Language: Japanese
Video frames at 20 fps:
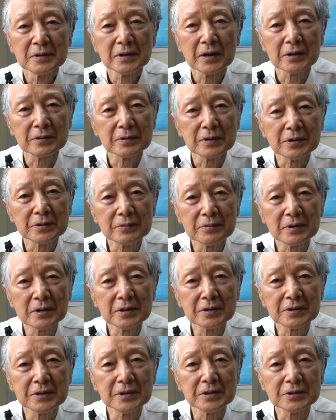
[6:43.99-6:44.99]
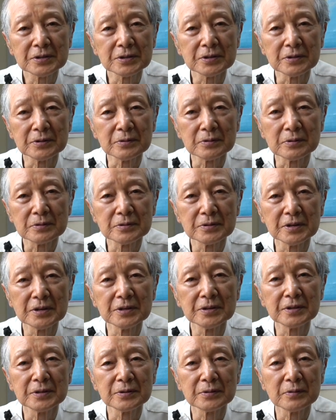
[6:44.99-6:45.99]
エドワー・ケイシーの
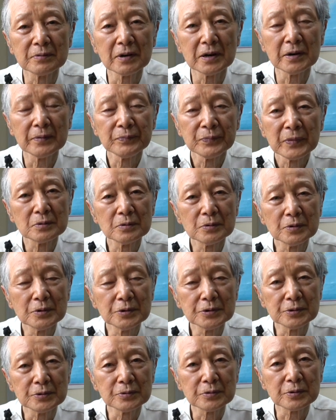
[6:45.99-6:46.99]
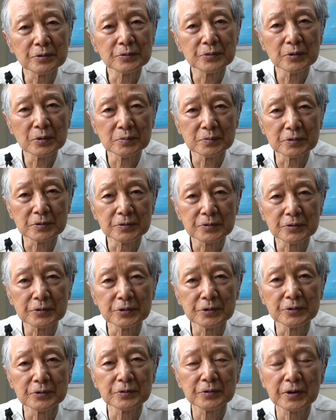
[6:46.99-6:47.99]
リーディングはオイルを飲むと
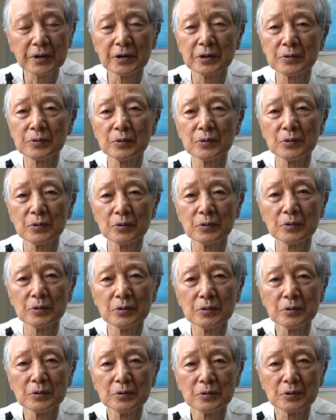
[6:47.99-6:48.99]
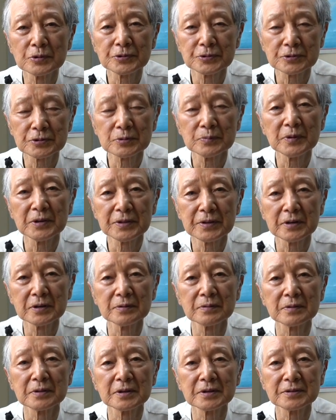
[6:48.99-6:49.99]
いう健康法を勧めて
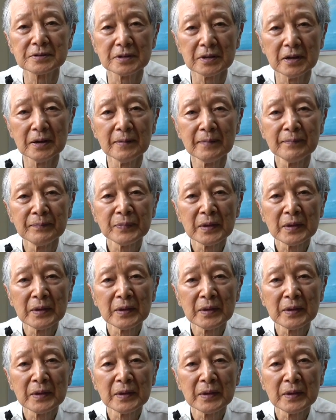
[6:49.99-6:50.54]
るんですね。